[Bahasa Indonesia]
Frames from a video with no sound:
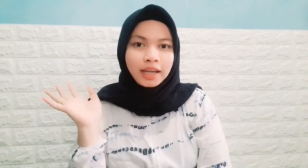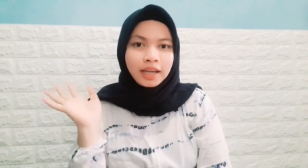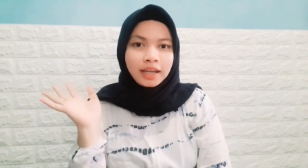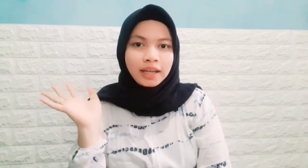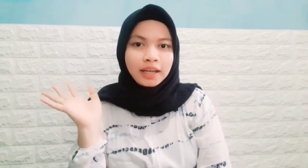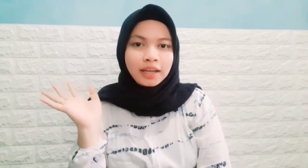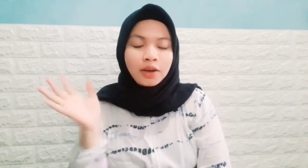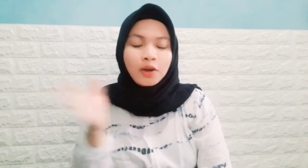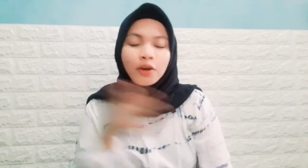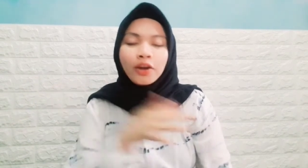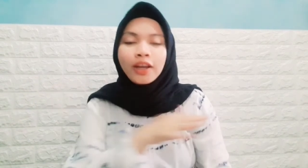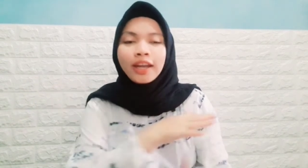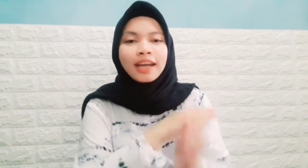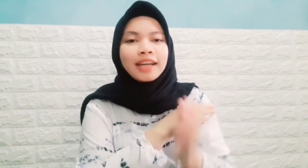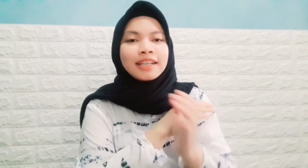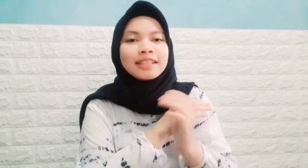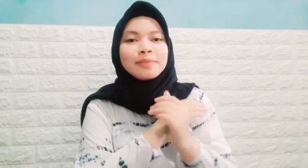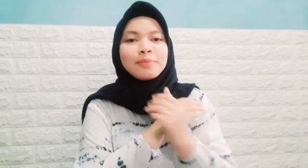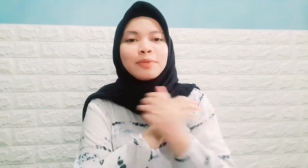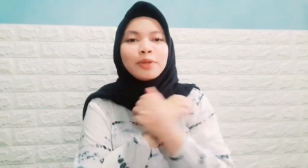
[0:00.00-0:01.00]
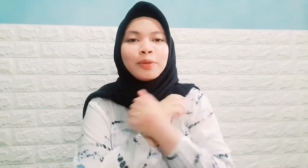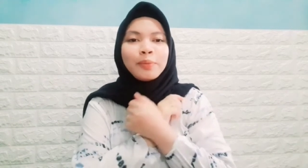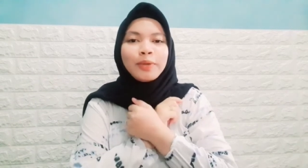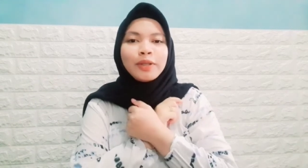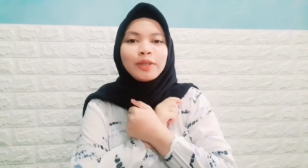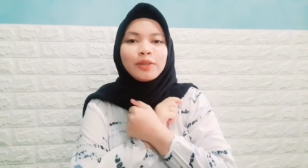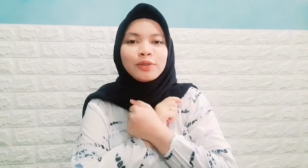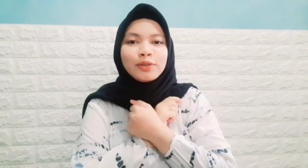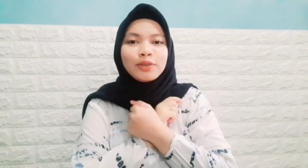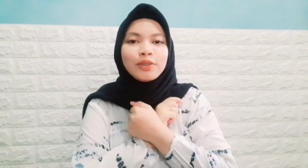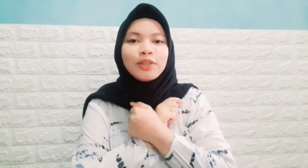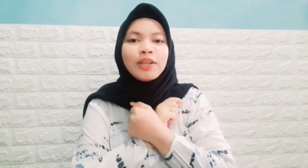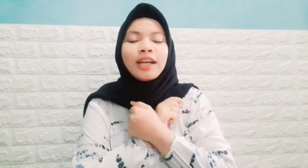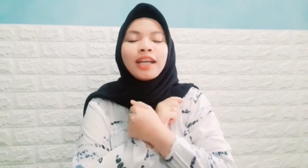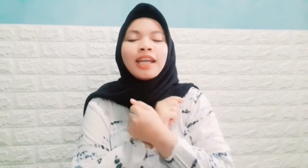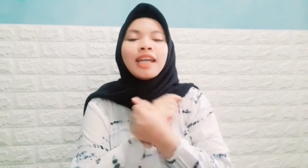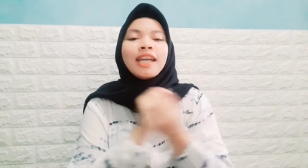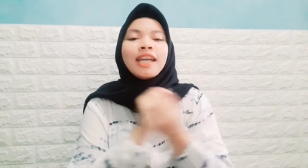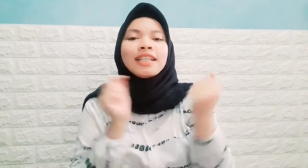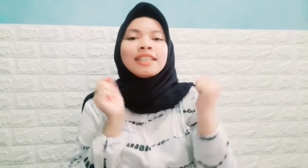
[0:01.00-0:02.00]
Okay? Oh ya, sebelum itu
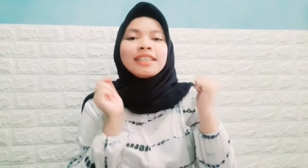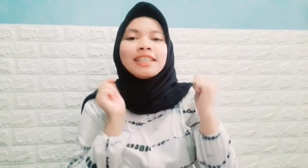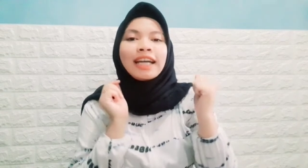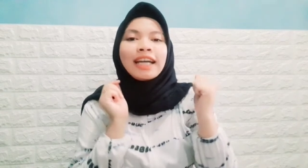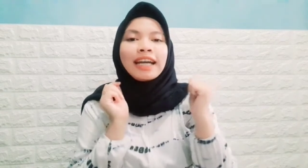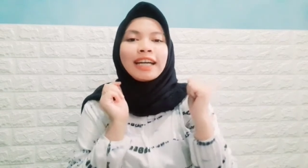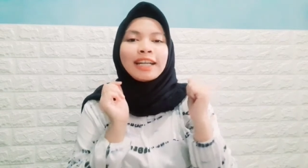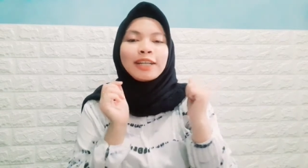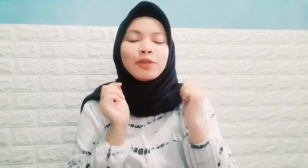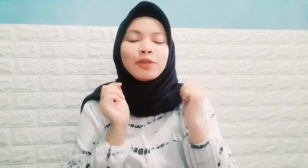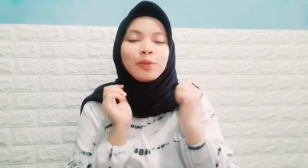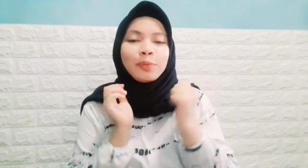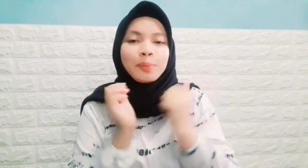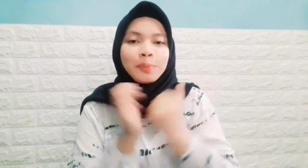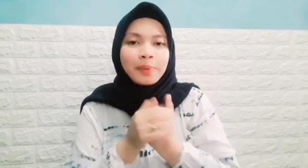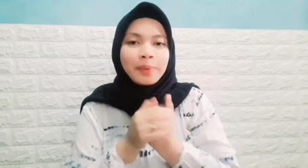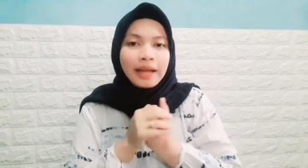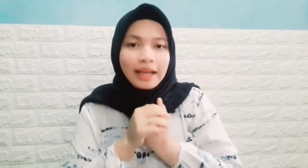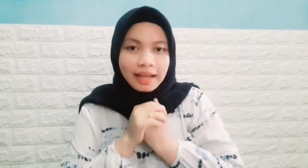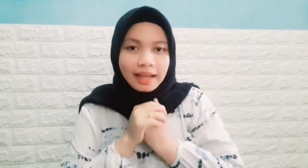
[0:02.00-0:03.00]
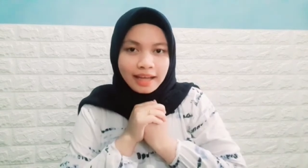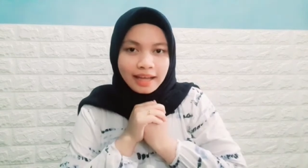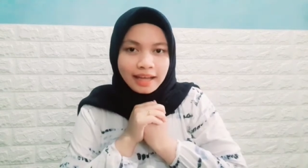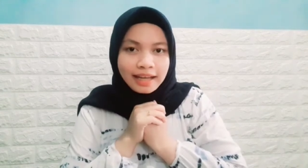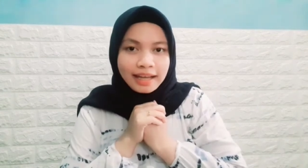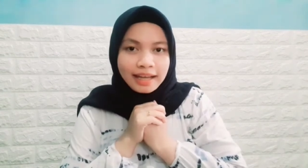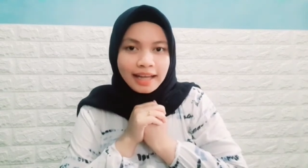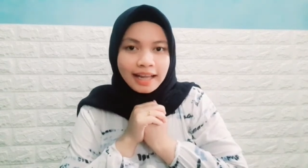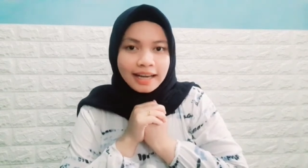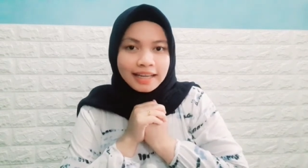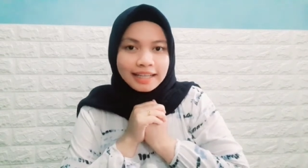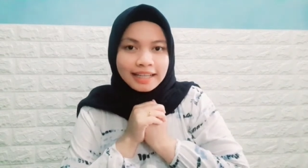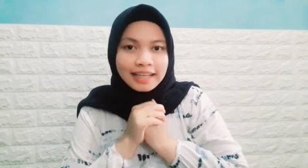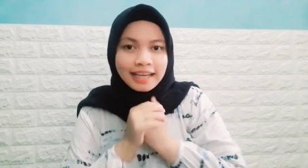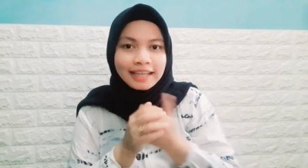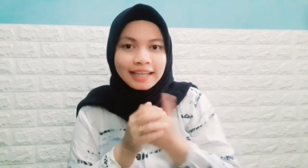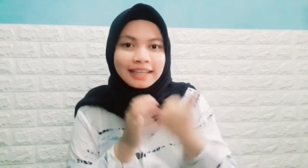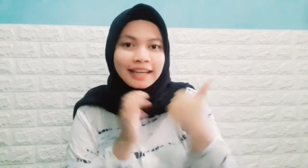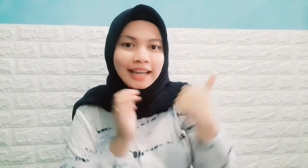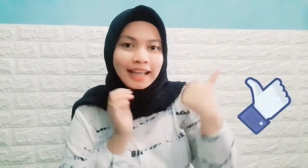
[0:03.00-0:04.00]
jangan lupa
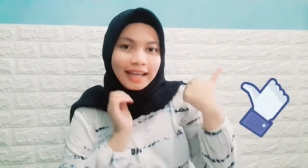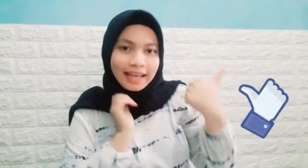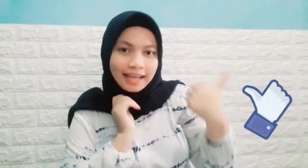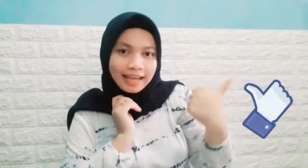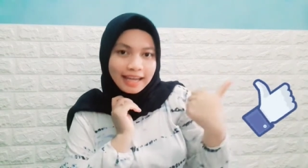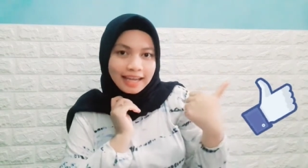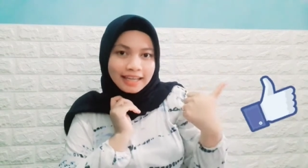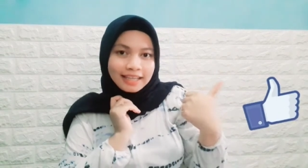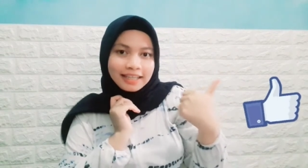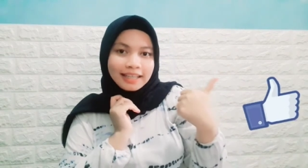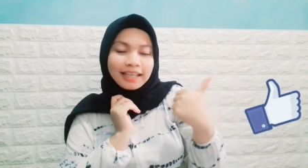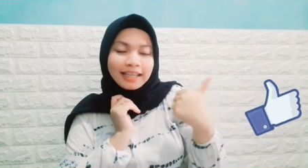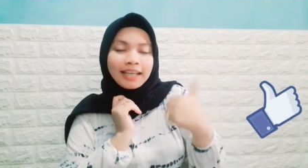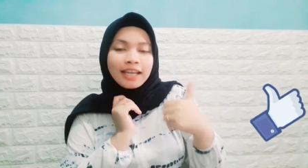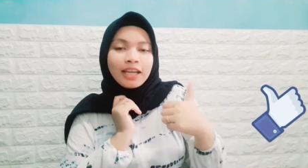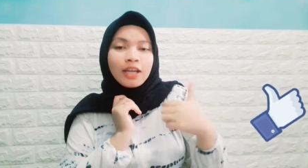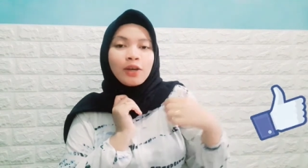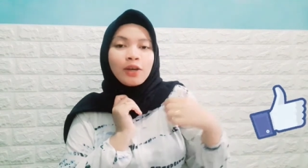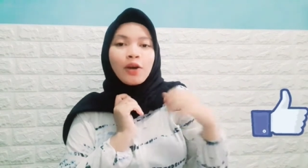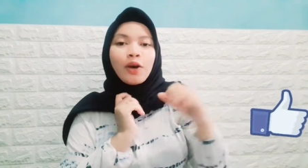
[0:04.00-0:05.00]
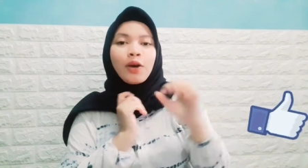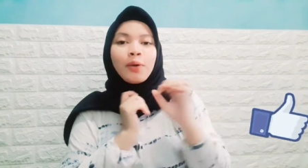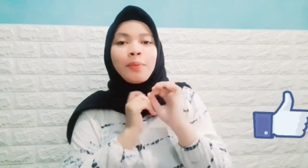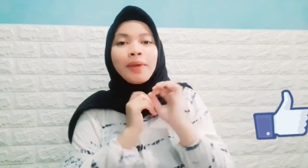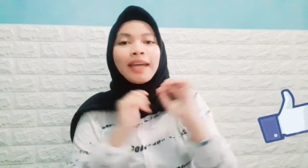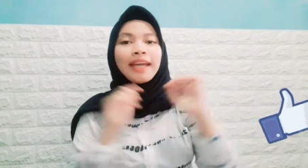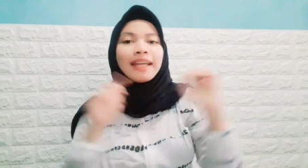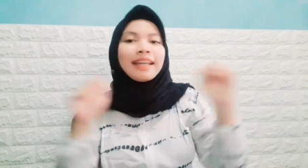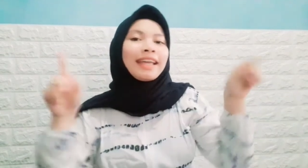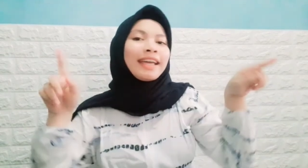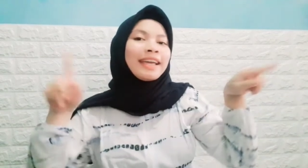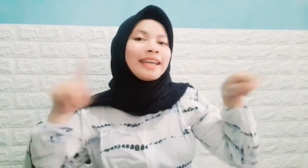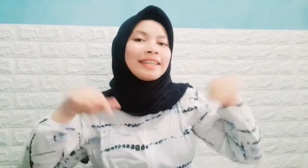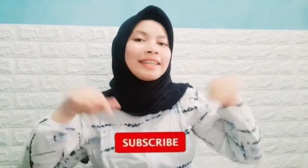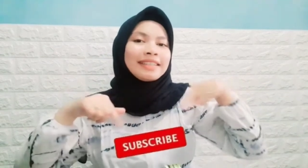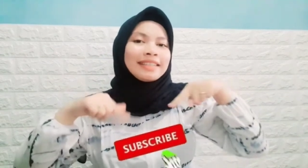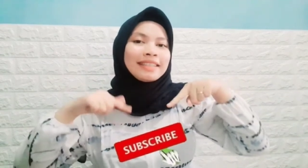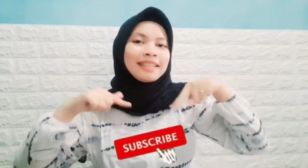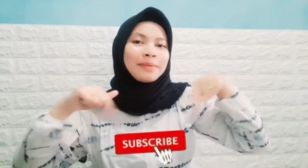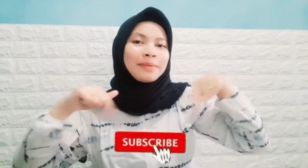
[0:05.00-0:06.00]
kalian like comment
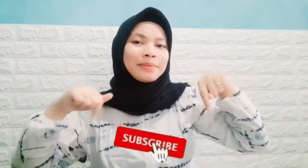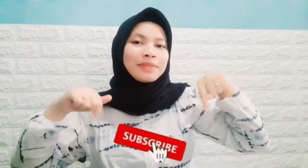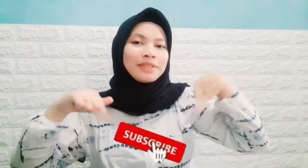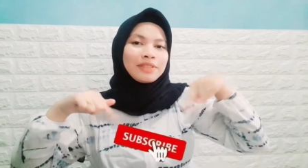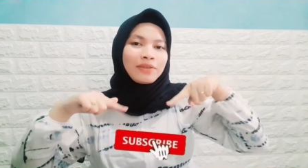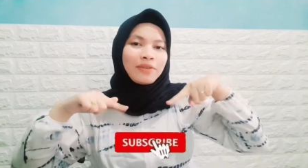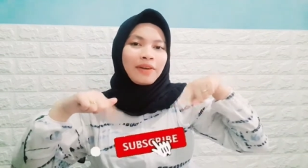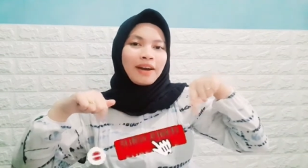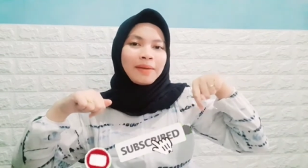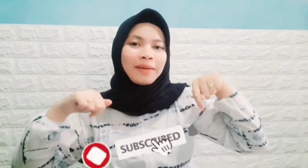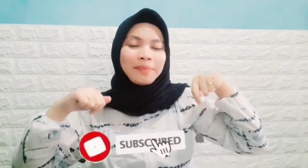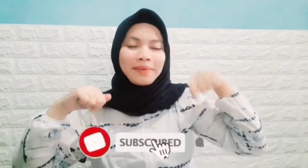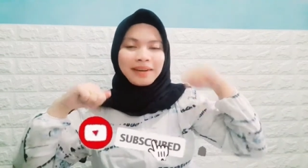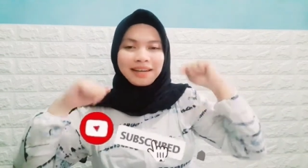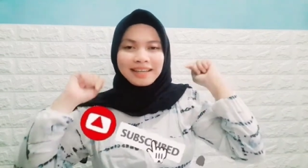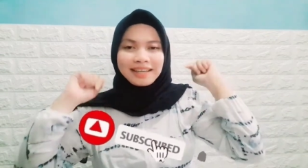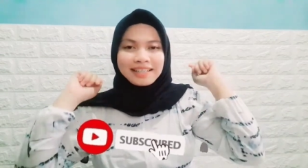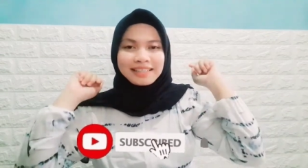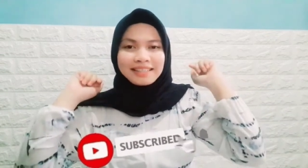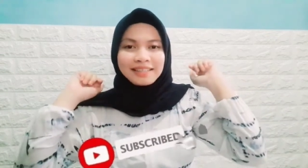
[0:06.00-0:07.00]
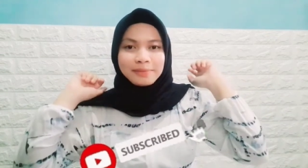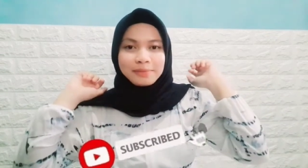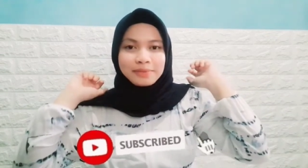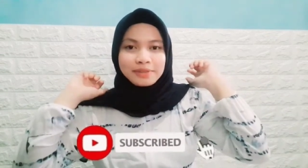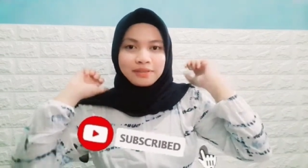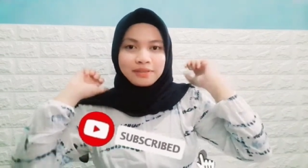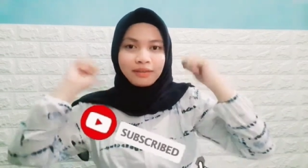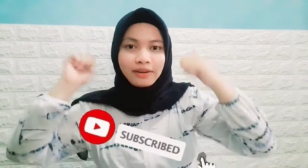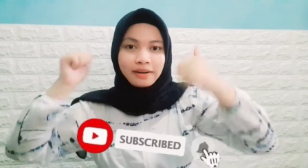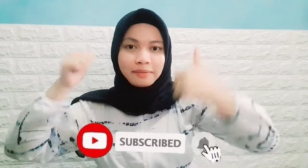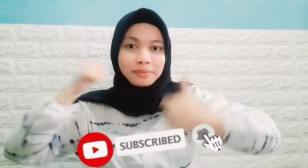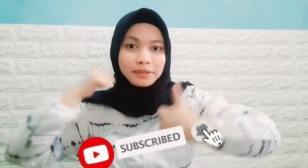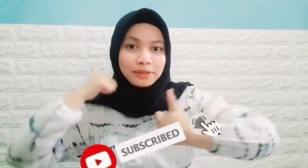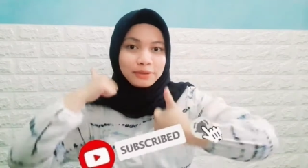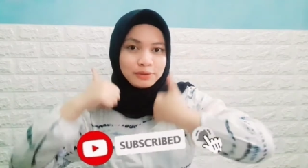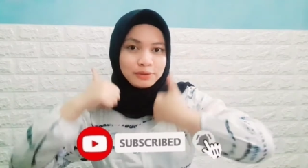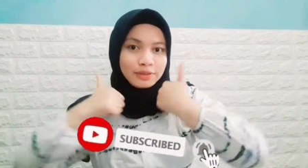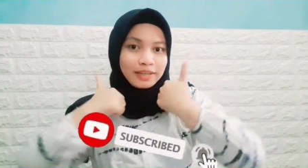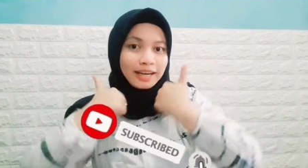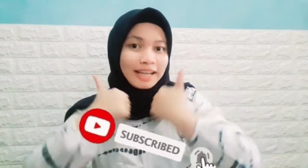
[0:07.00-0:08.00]
and subscribe karena subscribe
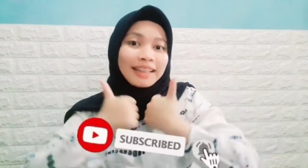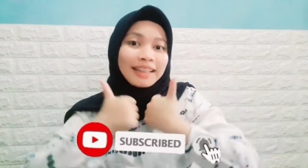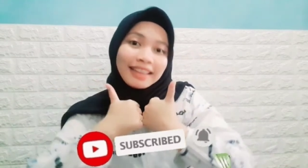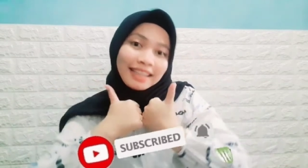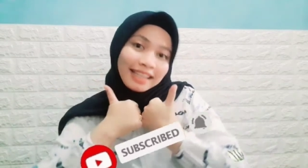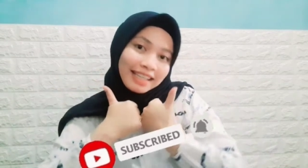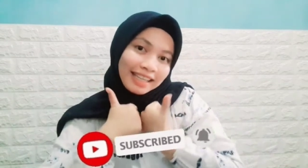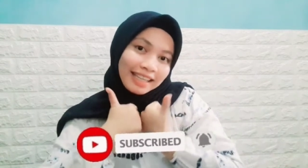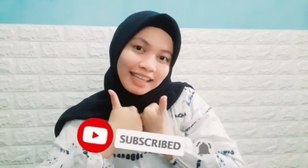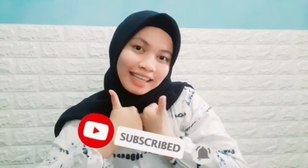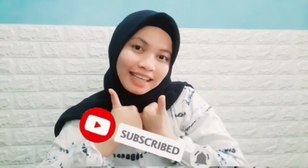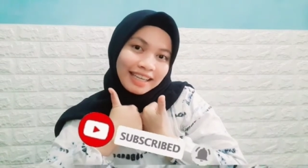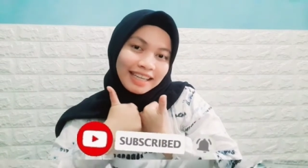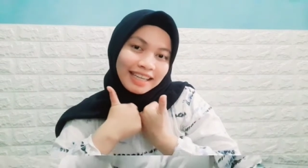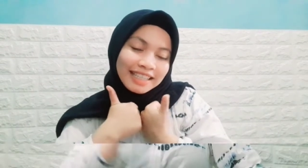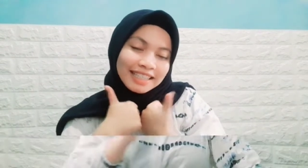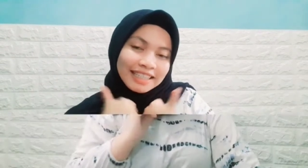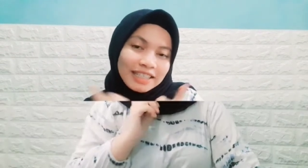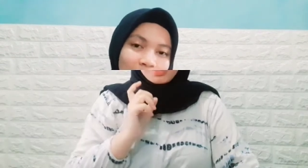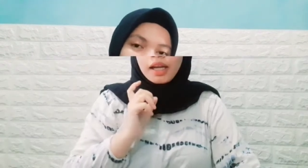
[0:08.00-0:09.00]
itu gratis.